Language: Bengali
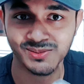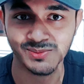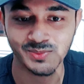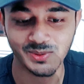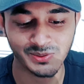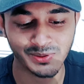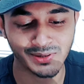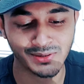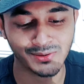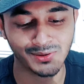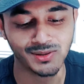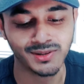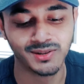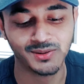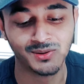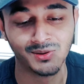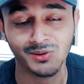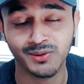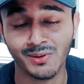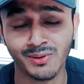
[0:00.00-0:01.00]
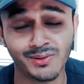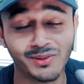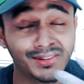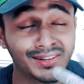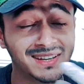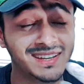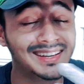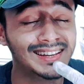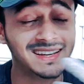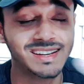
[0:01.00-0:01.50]
সো ব্যবহার করলে
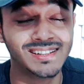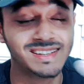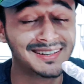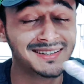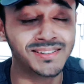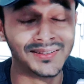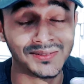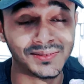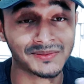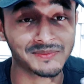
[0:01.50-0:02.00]
কখনোই এটা